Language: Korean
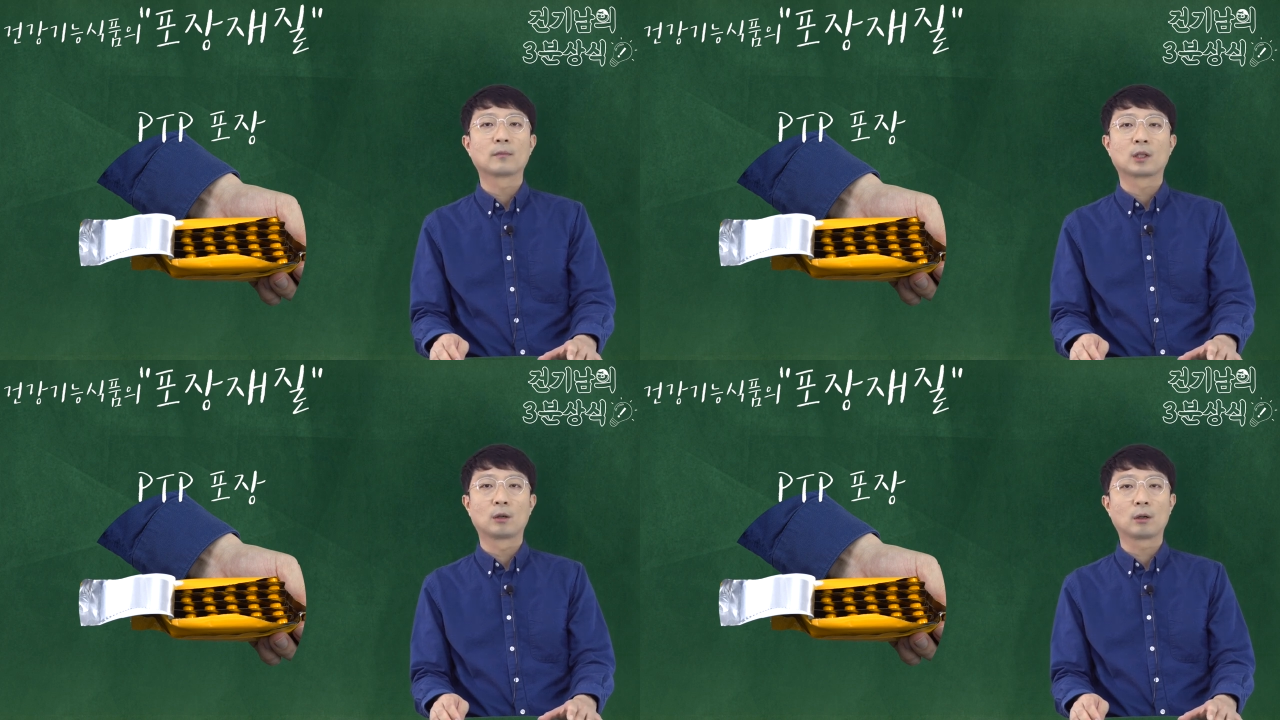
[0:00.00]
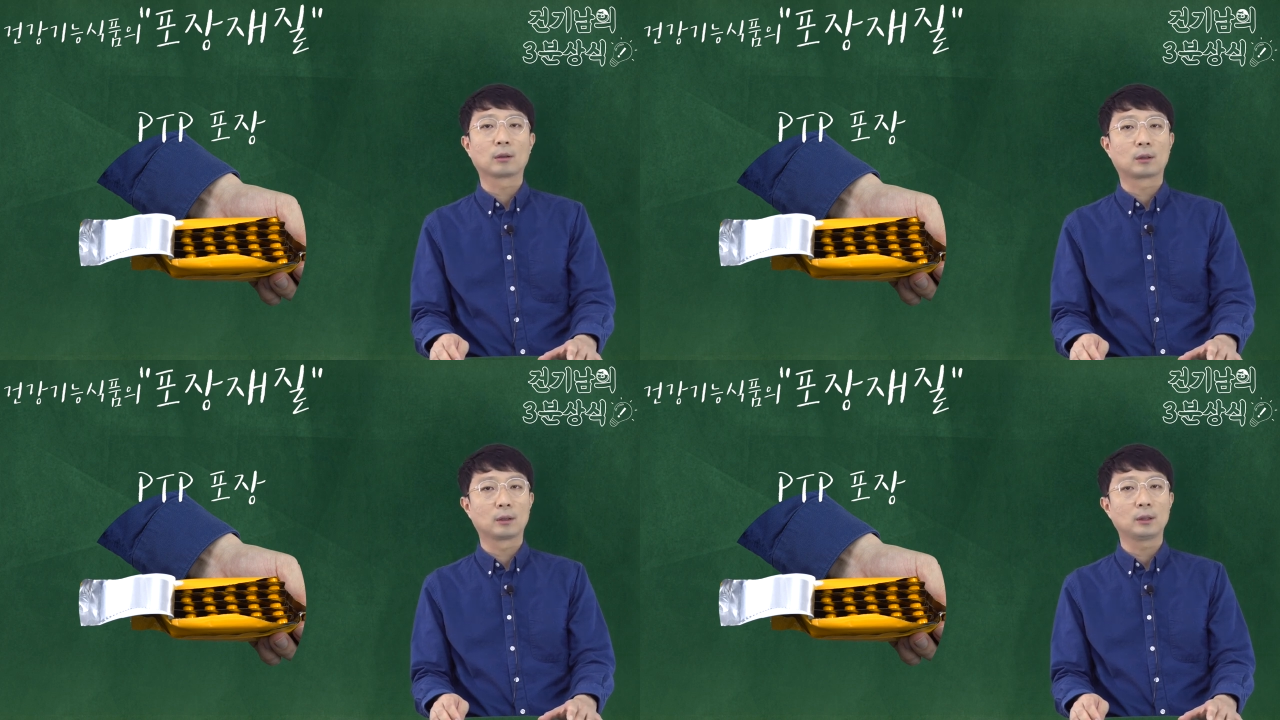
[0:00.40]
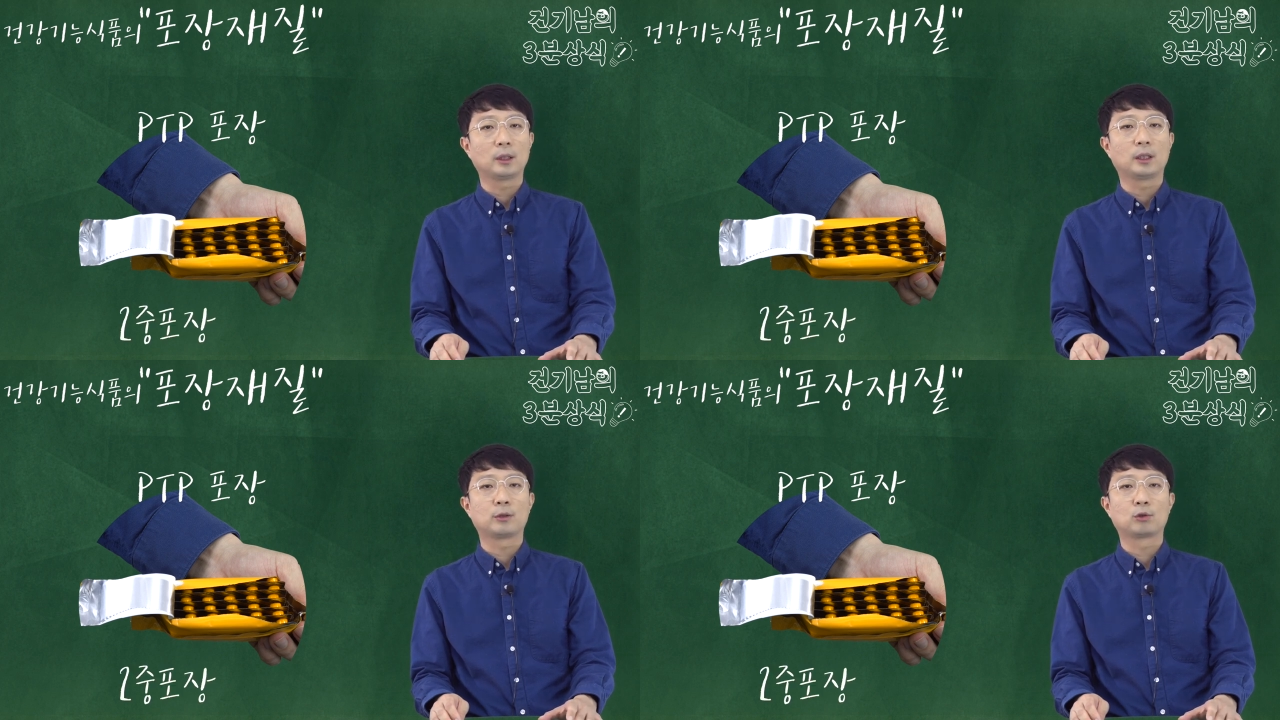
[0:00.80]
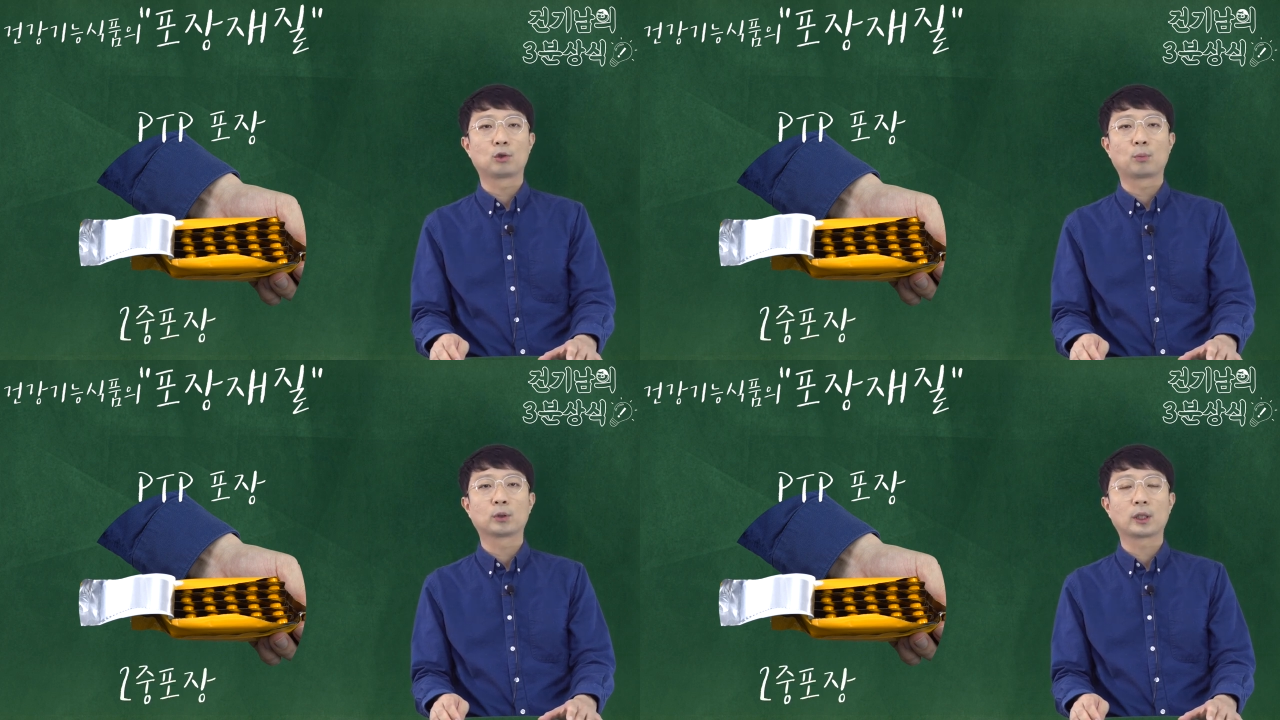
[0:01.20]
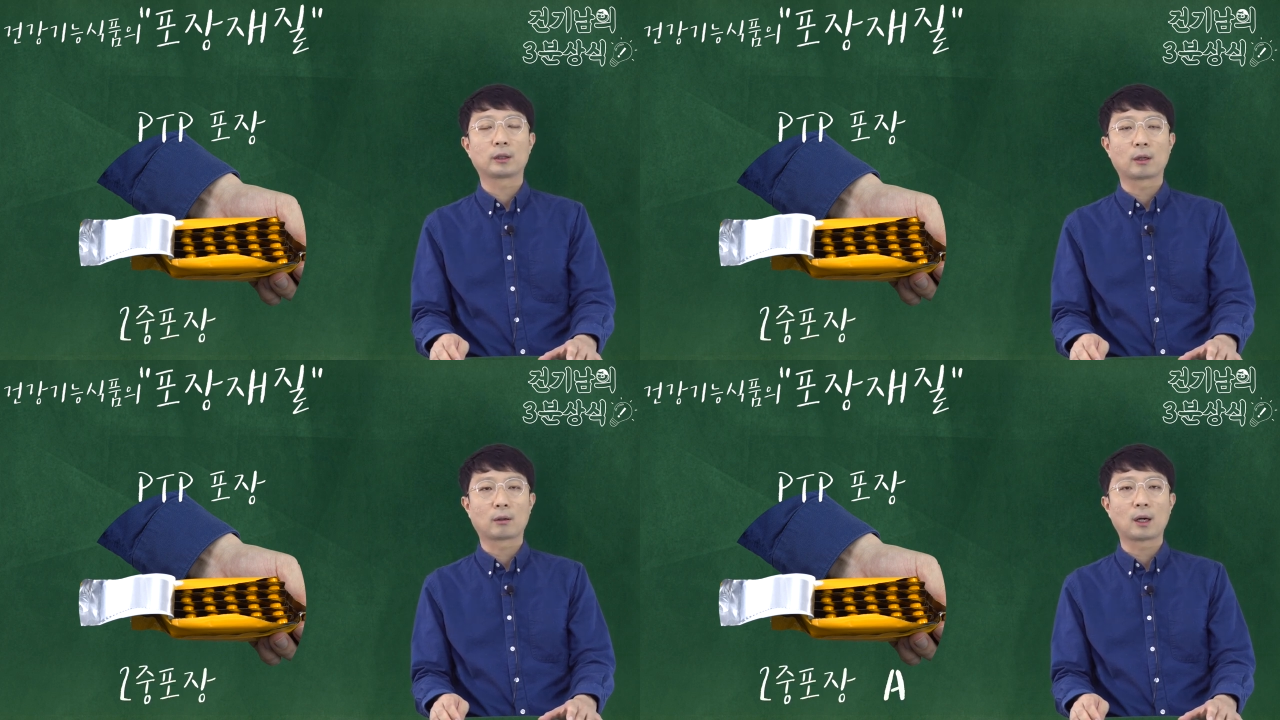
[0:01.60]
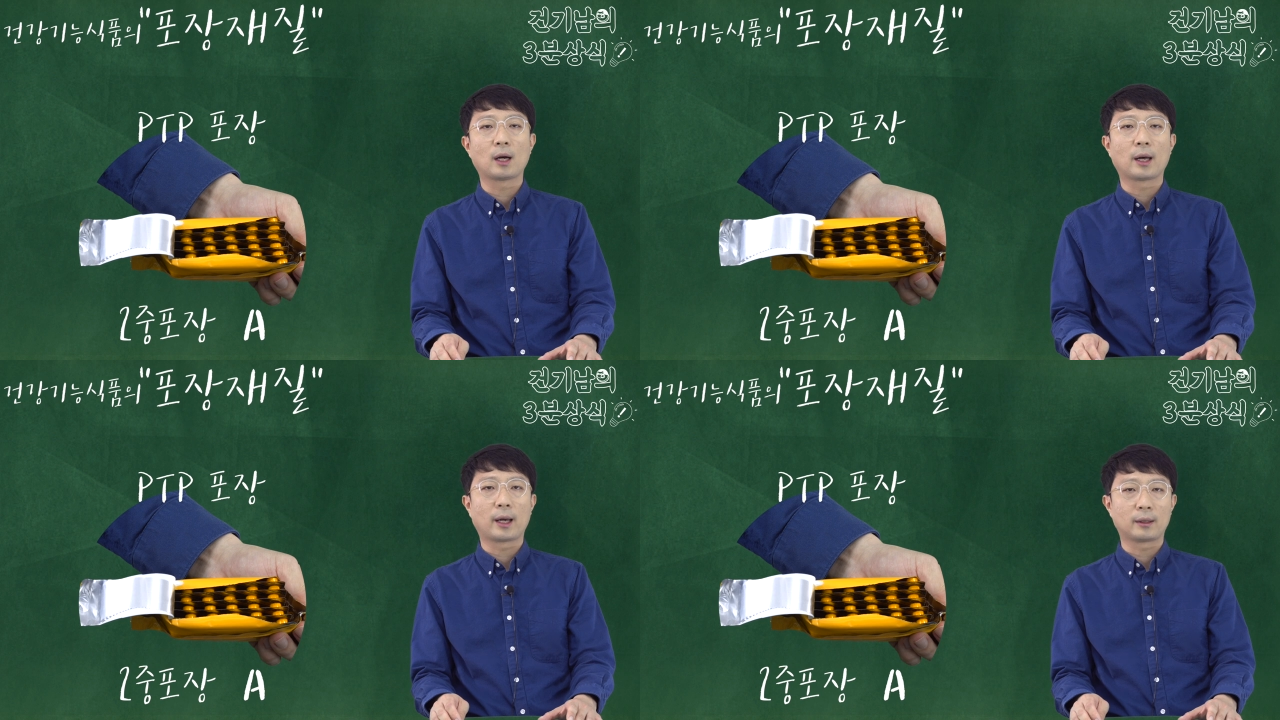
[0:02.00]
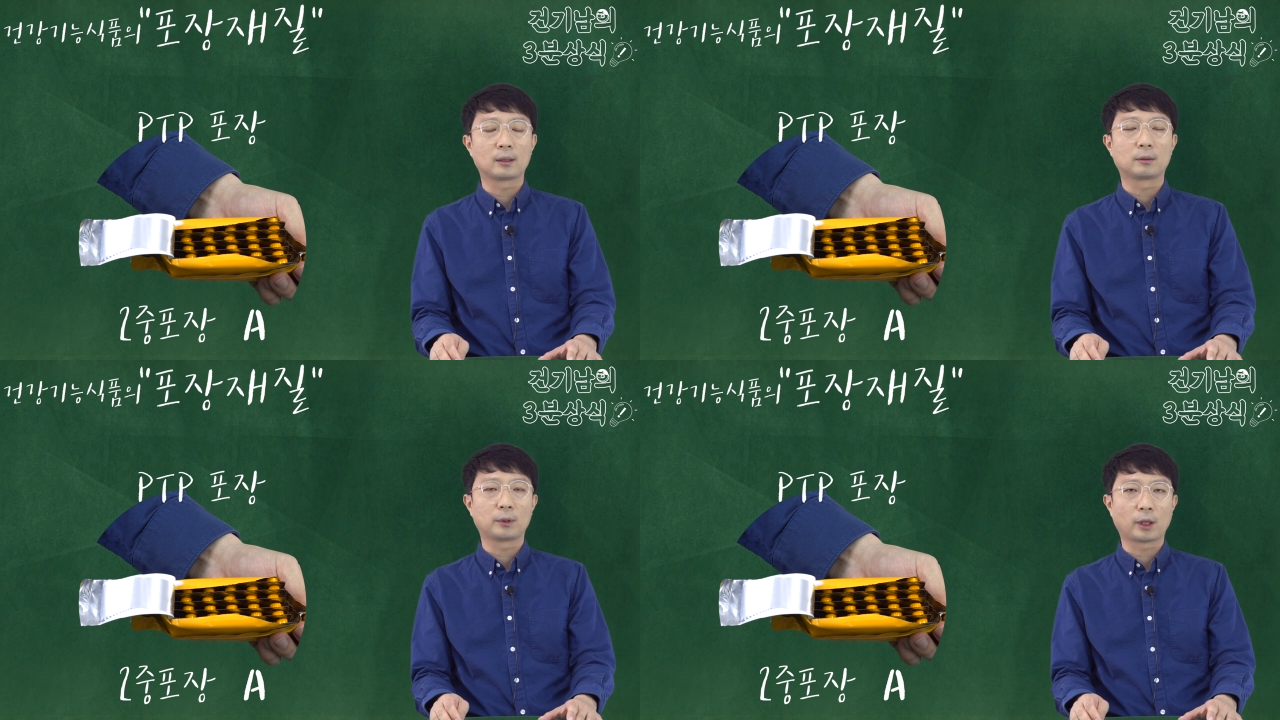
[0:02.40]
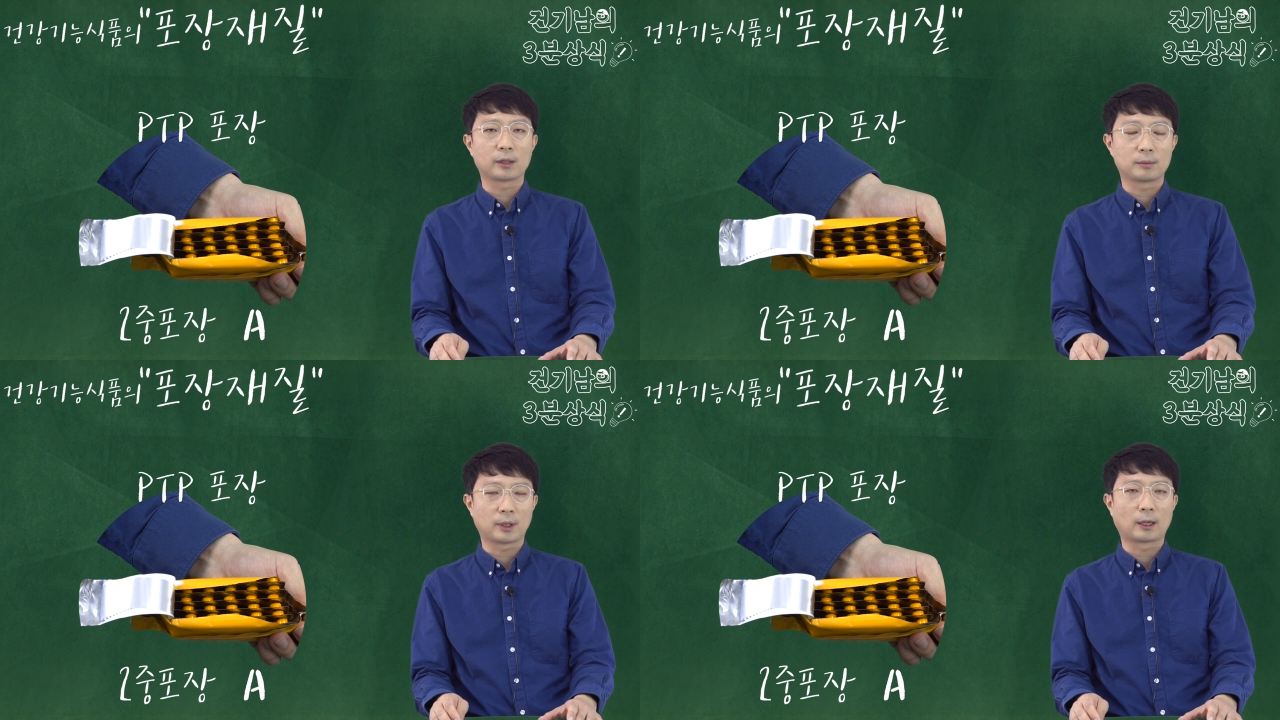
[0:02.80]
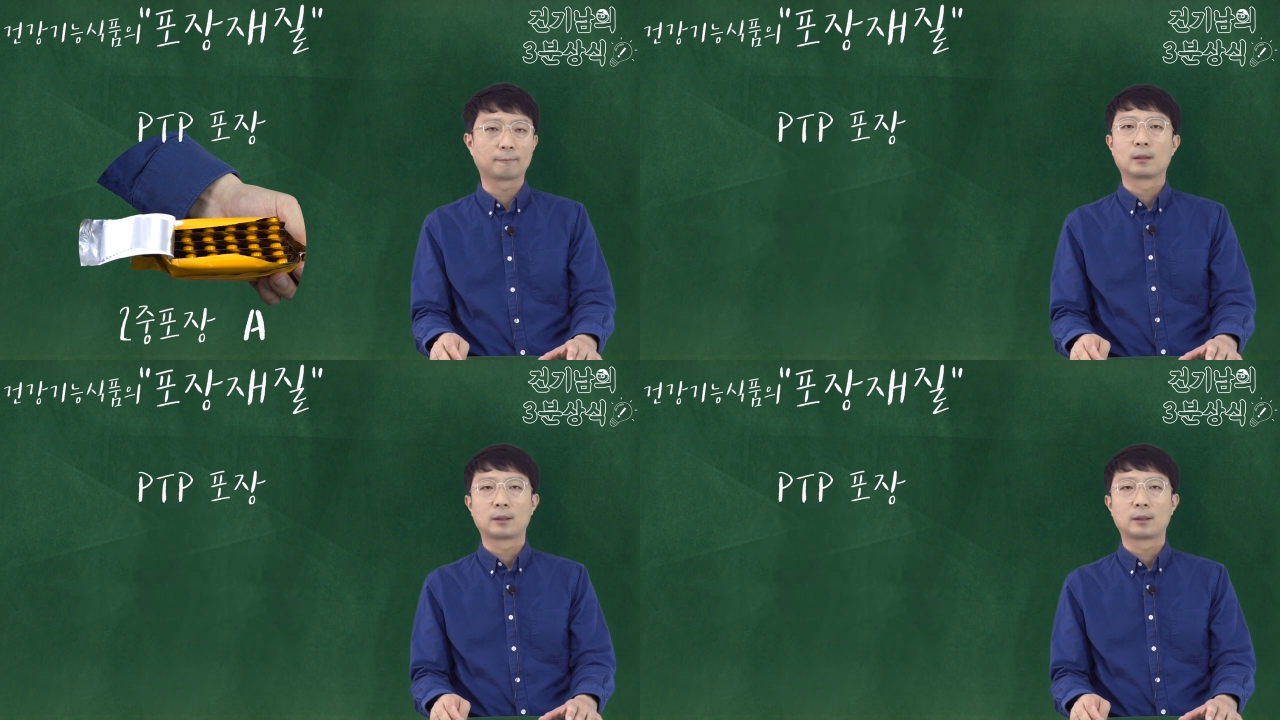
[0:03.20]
그런 것들은 이중으로 포장이 된 거라 A등급이 되겠습니다.